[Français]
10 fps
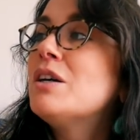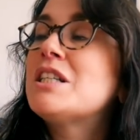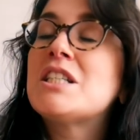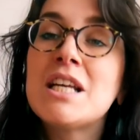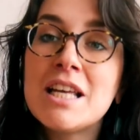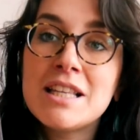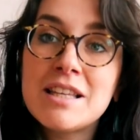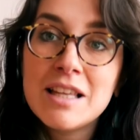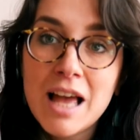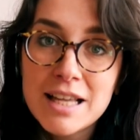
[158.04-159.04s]
j'ai
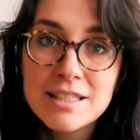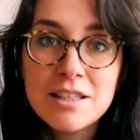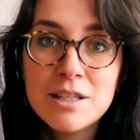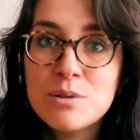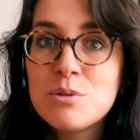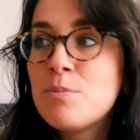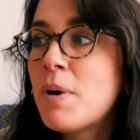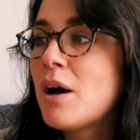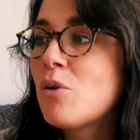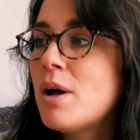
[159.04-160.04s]
été assez déçue
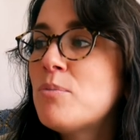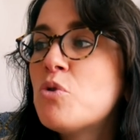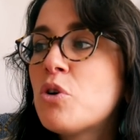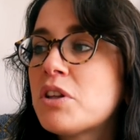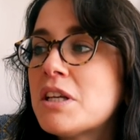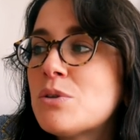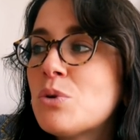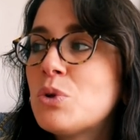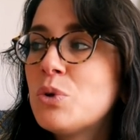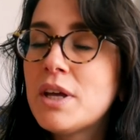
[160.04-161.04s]
par le laboureur des
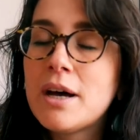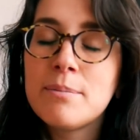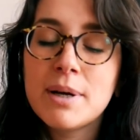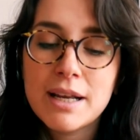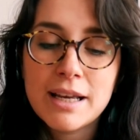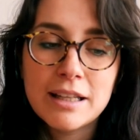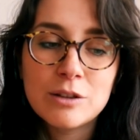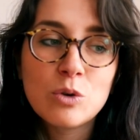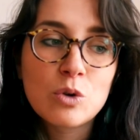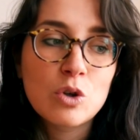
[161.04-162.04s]
eaux d'Oda Parakat.
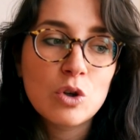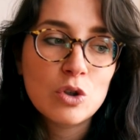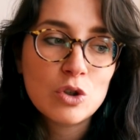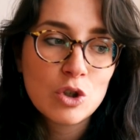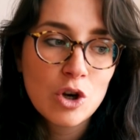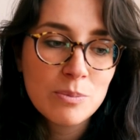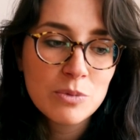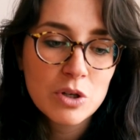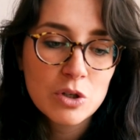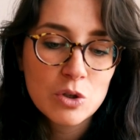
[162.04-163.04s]
Donc,
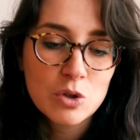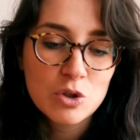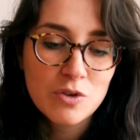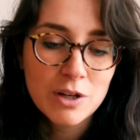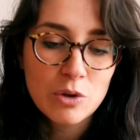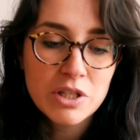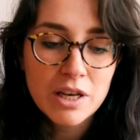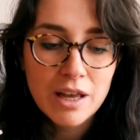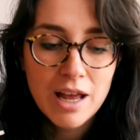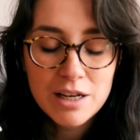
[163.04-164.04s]
comme euh, je viens de le
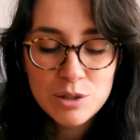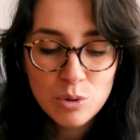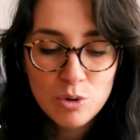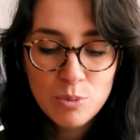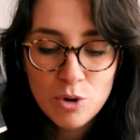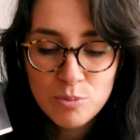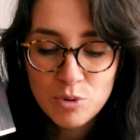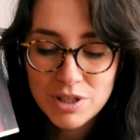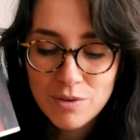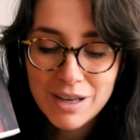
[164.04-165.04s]
dire, allez sur le blog
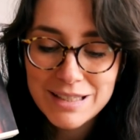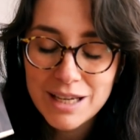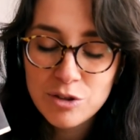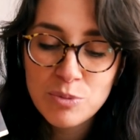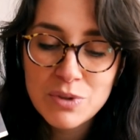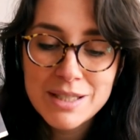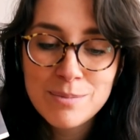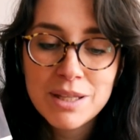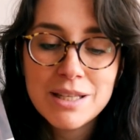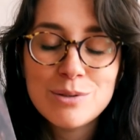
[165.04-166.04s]
pour savoir exactement ce
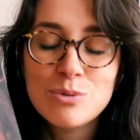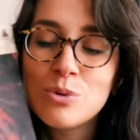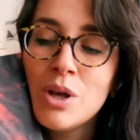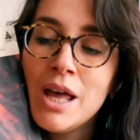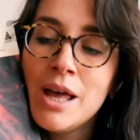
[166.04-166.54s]
qui m'a déçue,